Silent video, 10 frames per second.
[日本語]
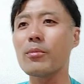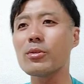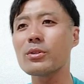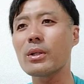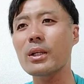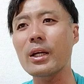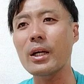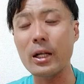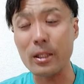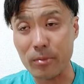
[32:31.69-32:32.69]
申し
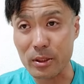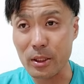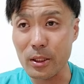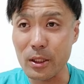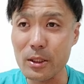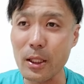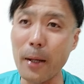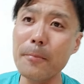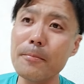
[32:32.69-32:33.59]
訳ありませんでした、